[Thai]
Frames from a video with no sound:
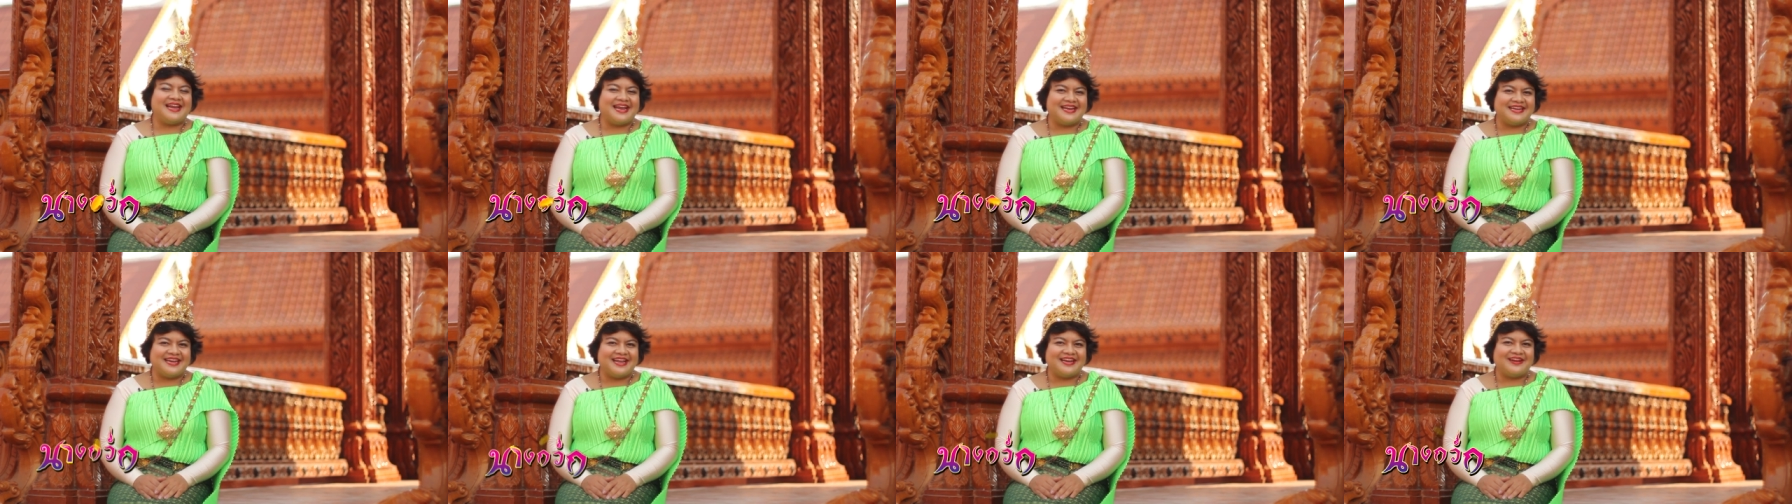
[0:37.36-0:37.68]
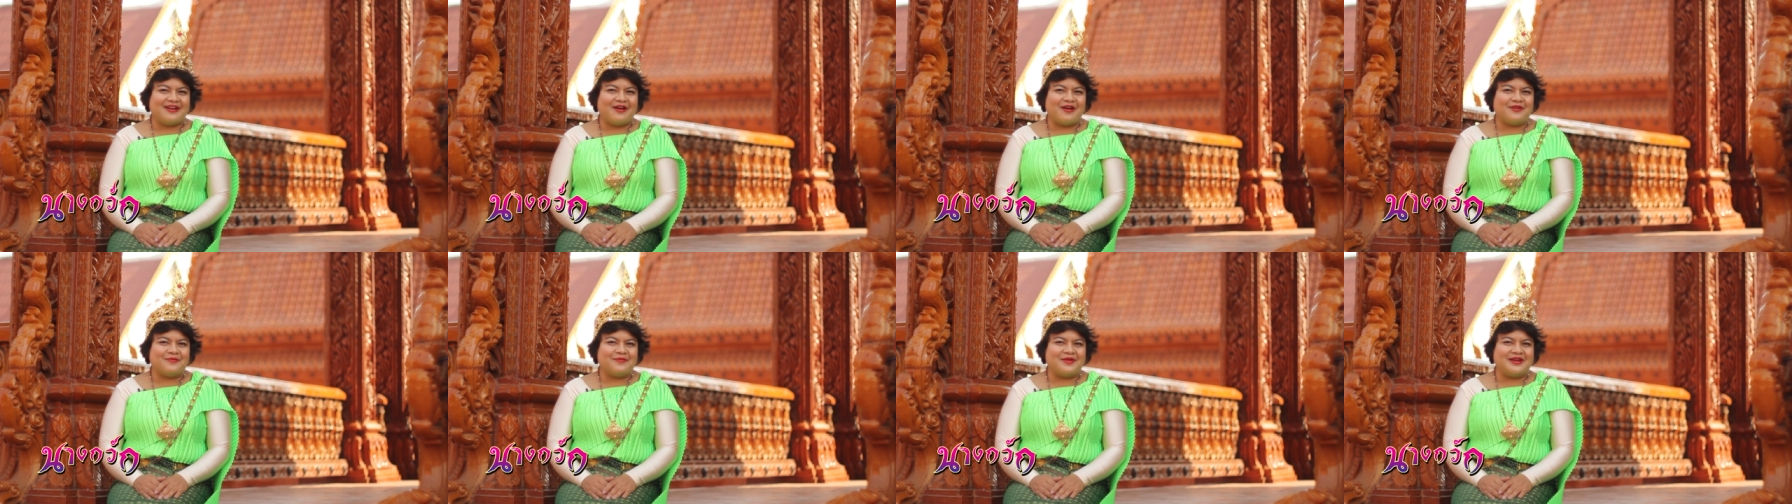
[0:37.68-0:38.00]
และแน่
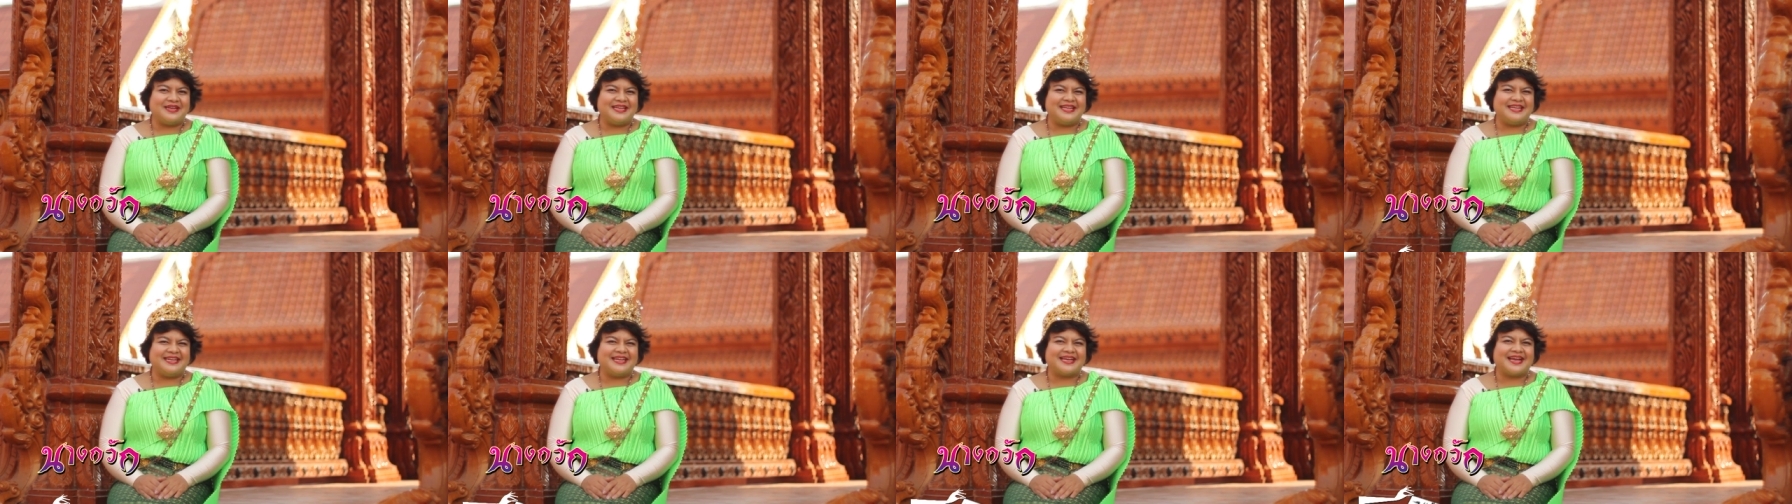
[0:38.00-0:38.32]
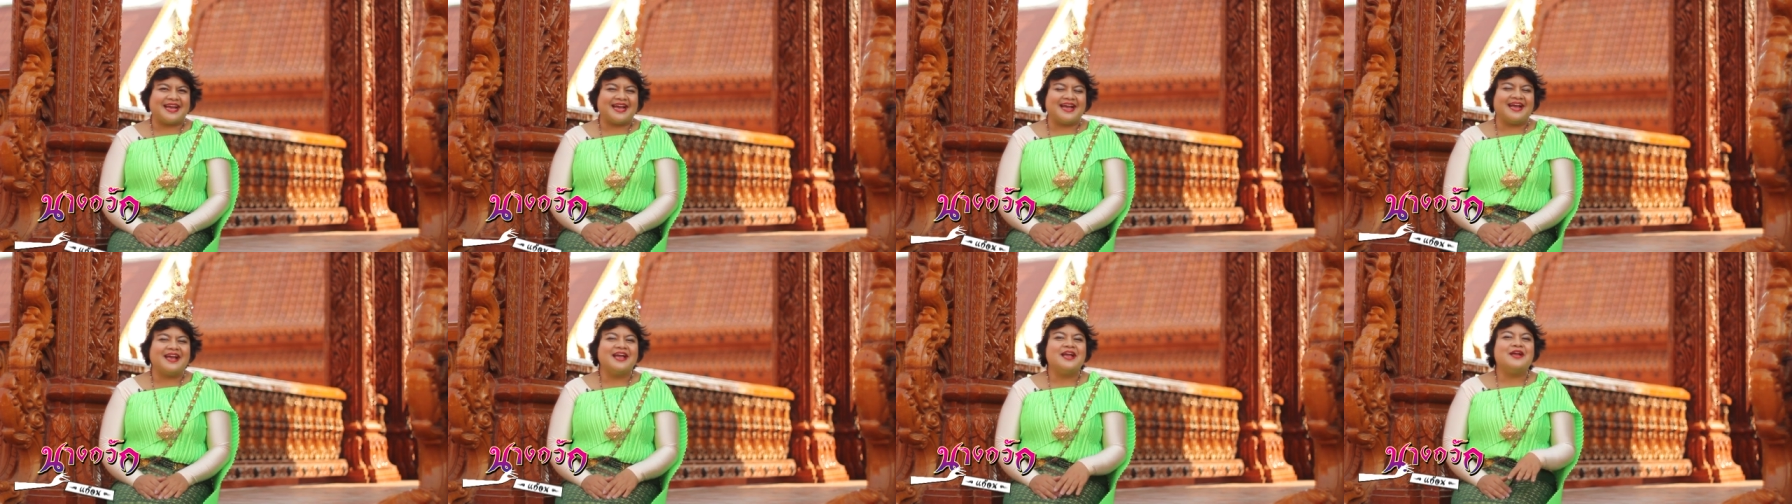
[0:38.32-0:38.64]
นอนวันนี้
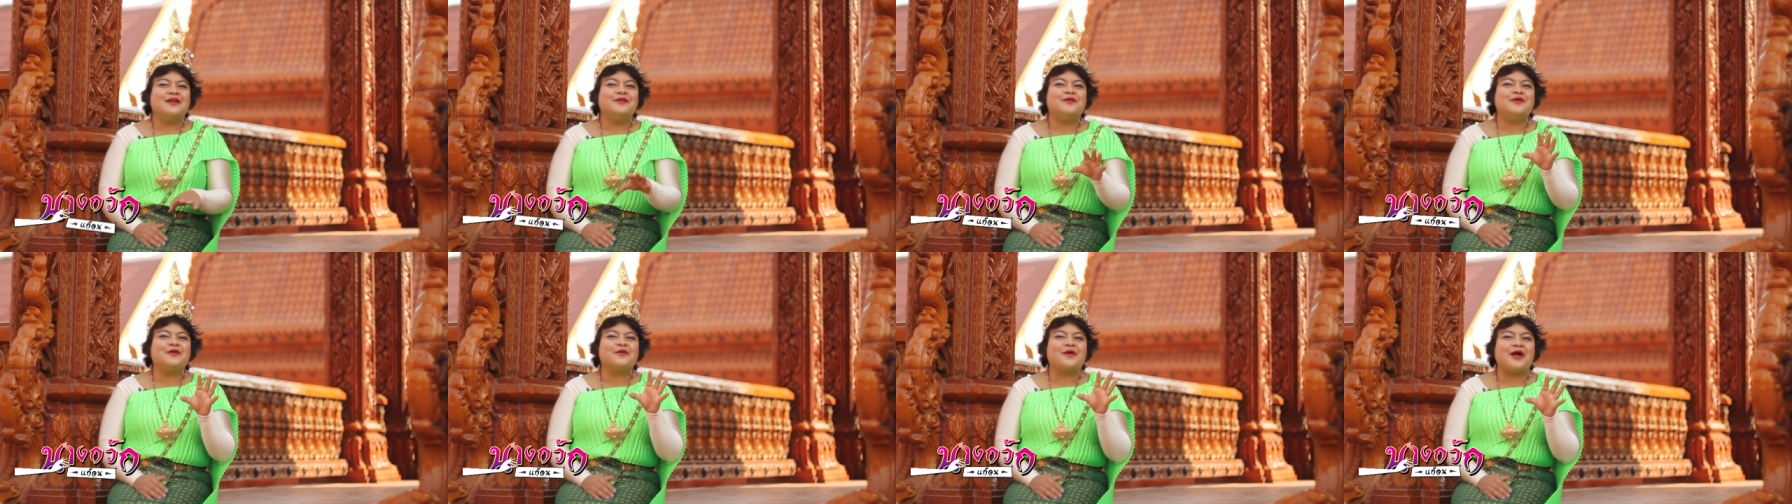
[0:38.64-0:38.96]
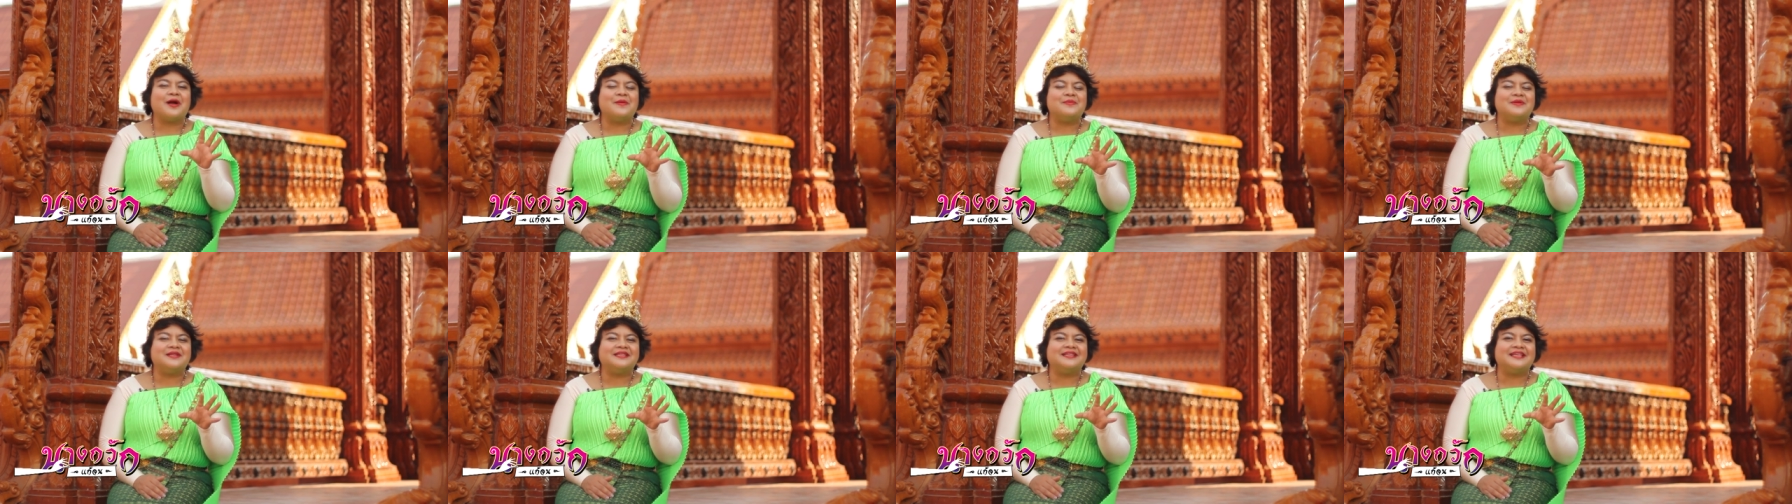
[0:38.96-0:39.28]
นะคะ ด้วยค
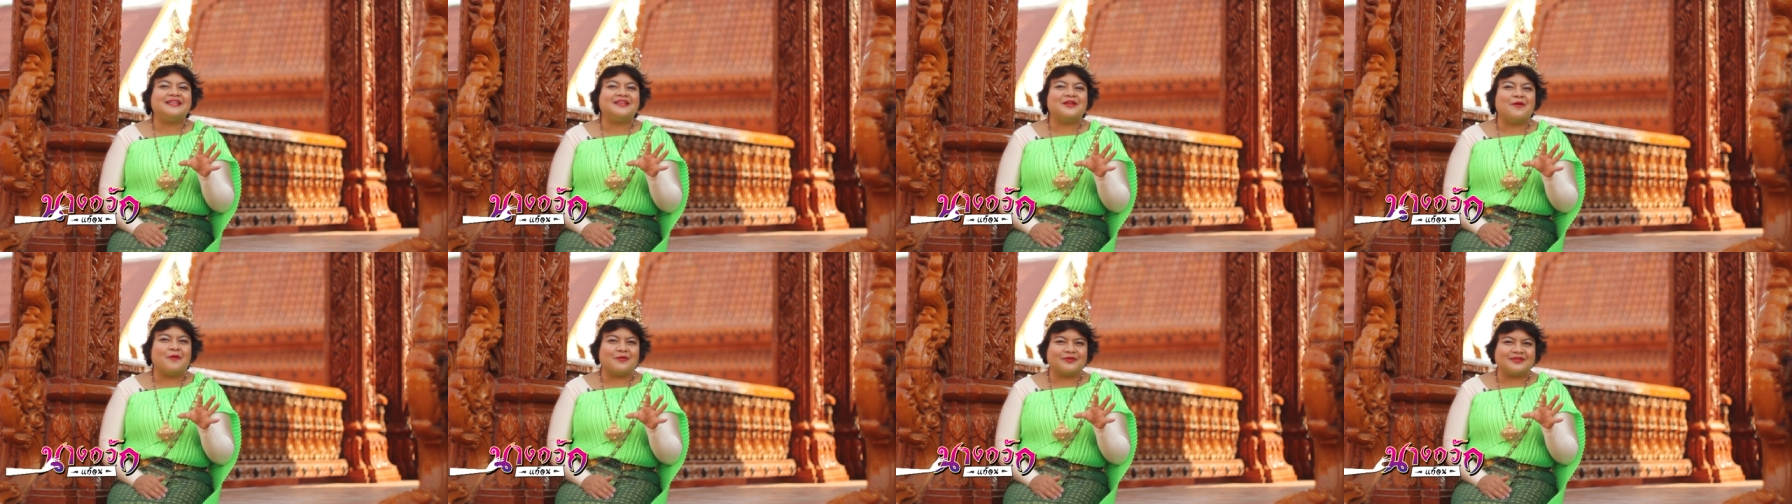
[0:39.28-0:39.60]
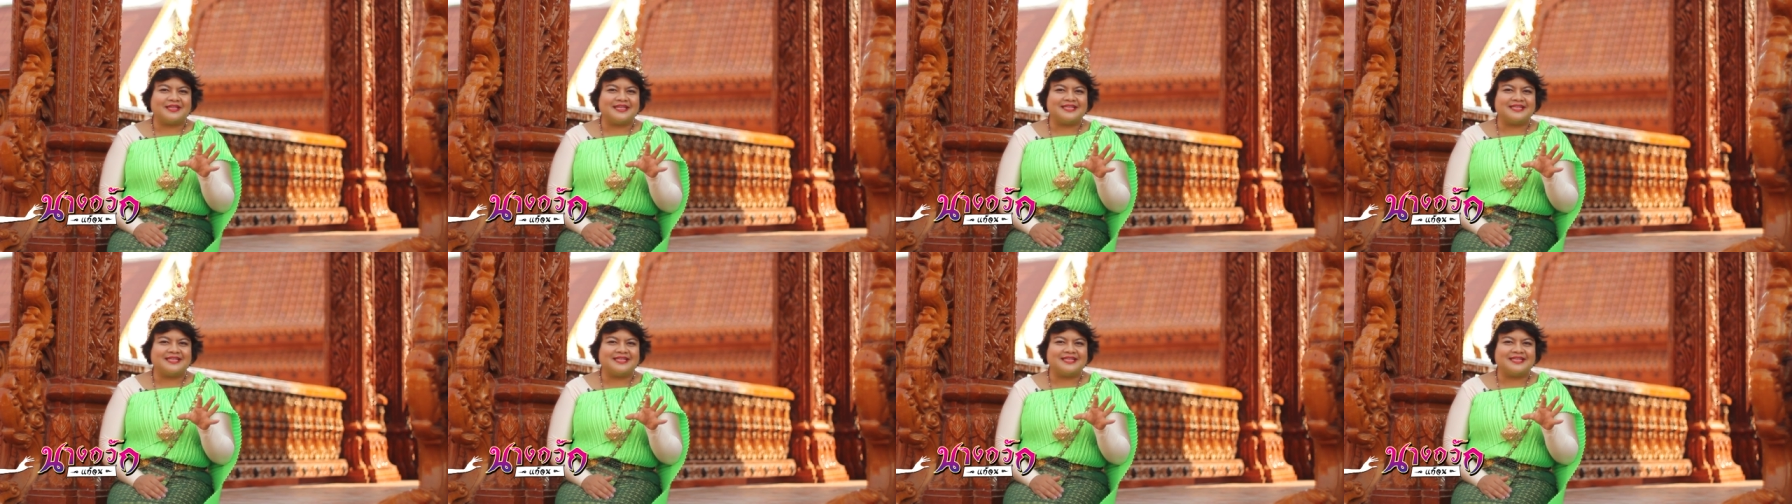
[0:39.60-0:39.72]
วามที่ติดอก